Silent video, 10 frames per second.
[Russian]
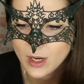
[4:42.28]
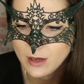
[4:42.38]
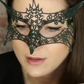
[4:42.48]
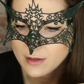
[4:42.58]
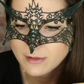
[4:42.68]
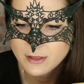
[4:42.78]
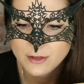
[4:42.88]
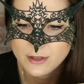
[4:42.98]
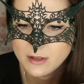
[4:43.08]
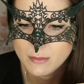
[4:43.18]
И а она
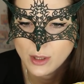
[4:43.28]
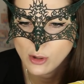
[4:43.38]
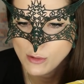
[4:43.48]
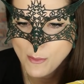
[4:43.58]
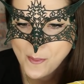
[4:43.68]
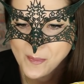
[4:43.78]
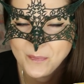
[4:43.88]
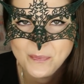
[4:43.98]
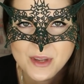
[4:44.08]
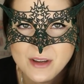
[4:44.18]
выскочила на балкон
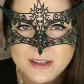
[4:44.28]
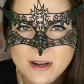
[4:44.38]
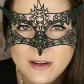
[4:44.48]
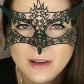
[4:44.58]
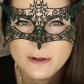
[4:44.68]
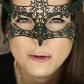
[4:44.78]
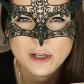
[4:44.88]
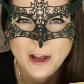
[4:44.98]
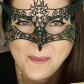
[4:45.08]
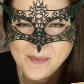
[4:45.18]
за
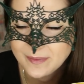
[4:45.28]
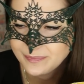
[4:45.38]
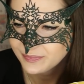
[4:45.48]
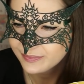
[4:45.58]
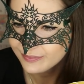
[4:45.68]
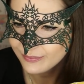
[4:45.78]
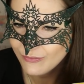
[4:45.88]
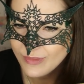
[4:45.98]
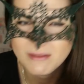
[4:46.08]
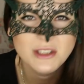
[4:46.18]
картошкой.
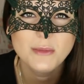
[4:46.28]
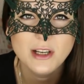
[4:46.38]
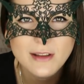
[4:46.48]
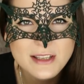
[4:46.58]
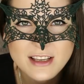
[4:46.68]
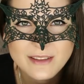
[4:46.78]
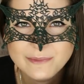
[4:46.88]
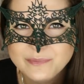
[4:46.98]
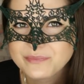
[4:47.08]
В одном халатике.